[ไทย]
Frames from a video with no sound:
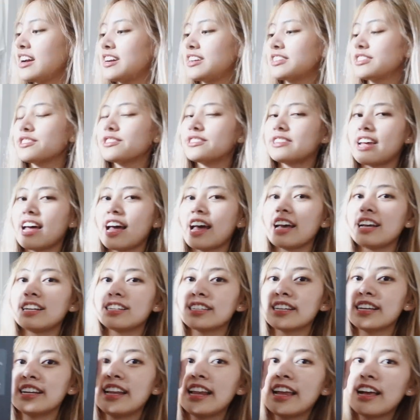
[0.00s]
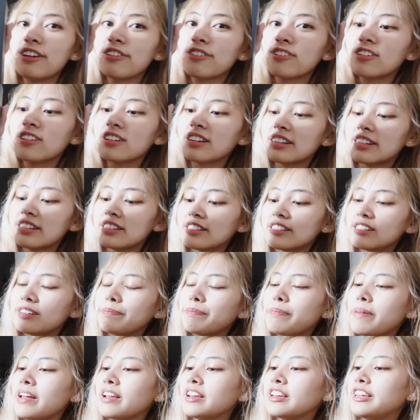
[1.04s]
นสุดท้ายใช่แล้วก็คือ
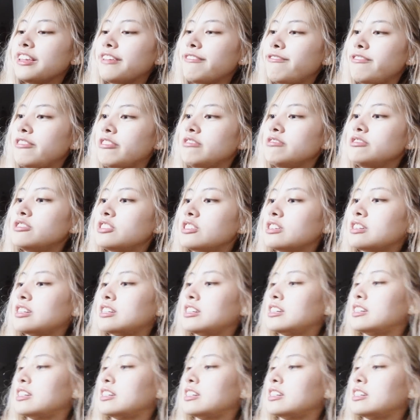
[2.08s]
เป็น diffuser